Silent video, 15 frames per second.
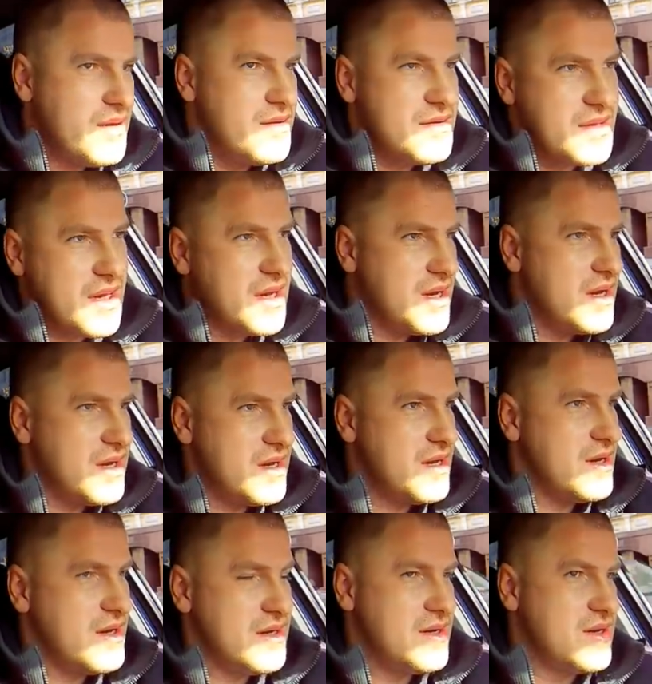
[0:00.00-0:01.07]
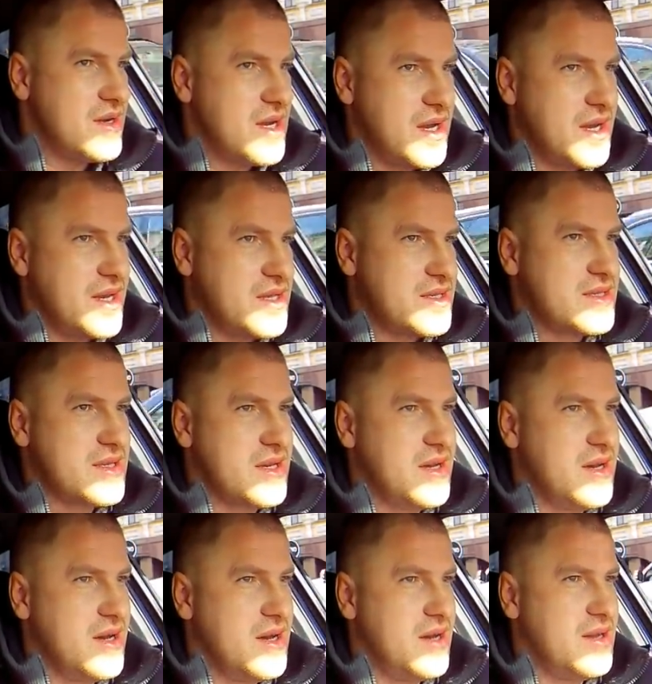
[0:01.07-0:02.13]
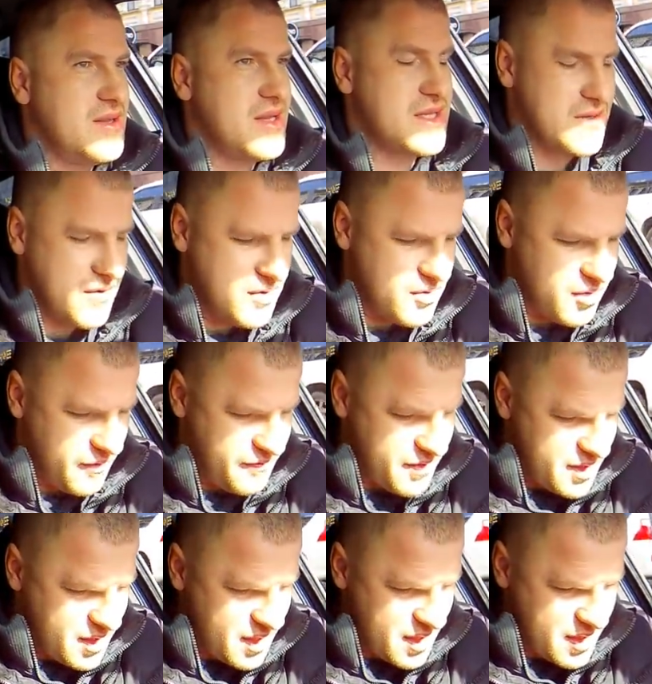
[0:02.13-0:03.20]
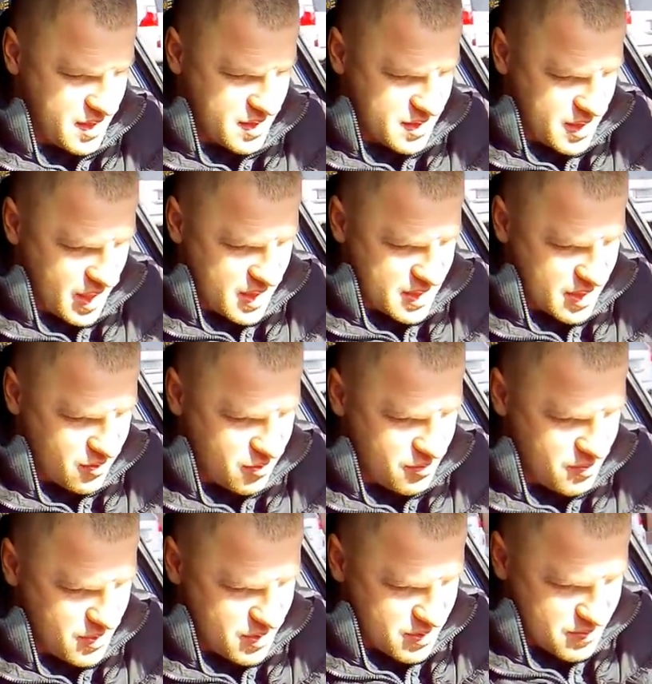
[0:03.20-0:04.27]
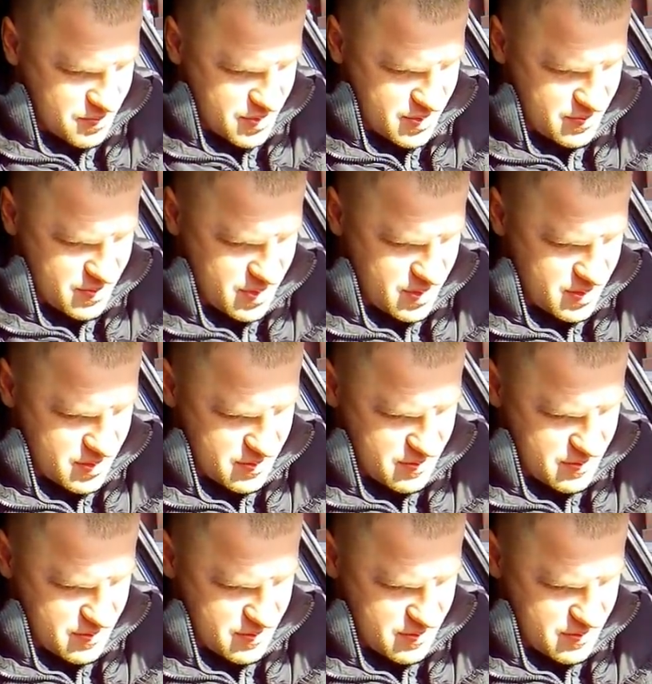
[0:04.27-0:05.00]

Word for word: на, как говорится, на свое обвинение дать аргумент, понимаете? Ну,